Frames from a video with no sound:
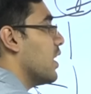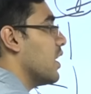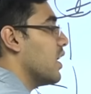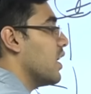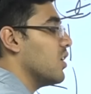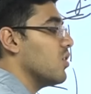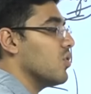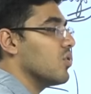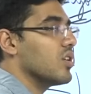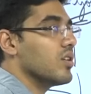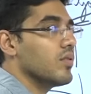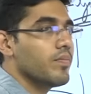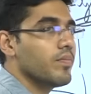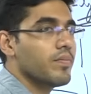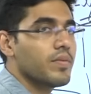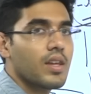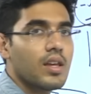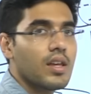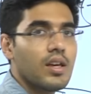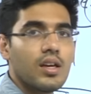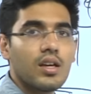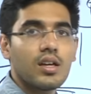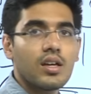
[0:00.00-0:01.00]
है इन्होंने
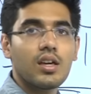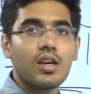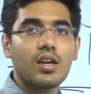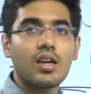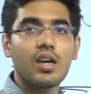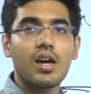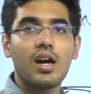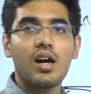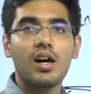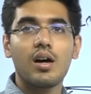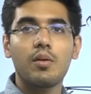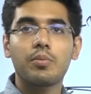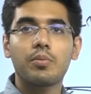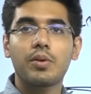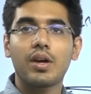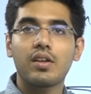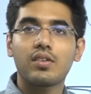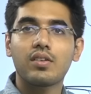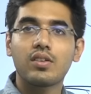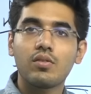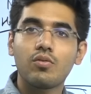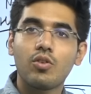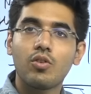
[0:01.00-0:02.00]
कि क्या आप
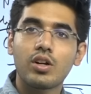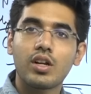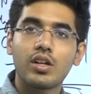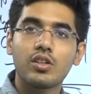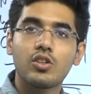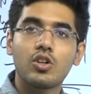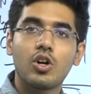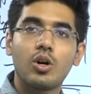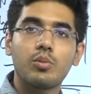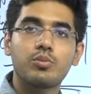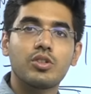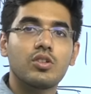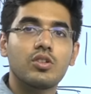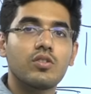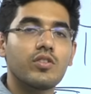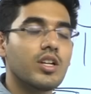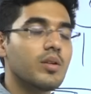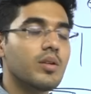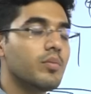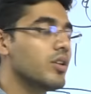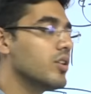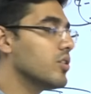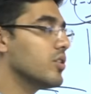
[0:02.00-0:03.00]
कैसे वॉट आर द ऑप्शन
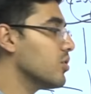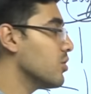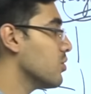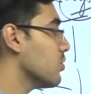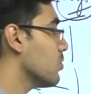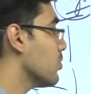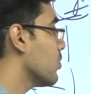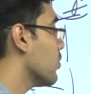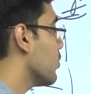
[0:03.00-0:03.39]
अवेलेबल टू यू